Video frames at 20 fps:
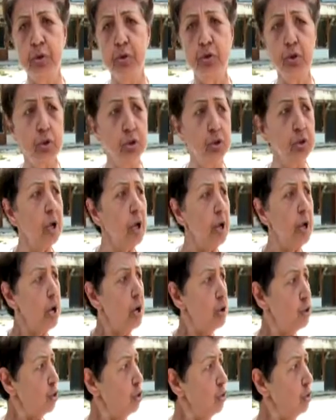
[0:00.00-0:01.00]
bölgeye
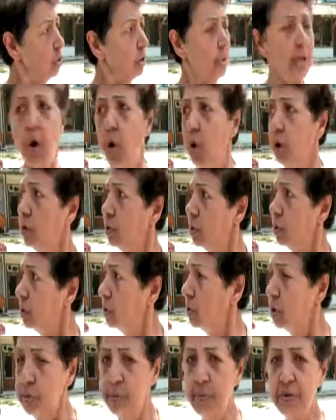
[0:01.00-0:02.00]
çocuk parkı yapılması.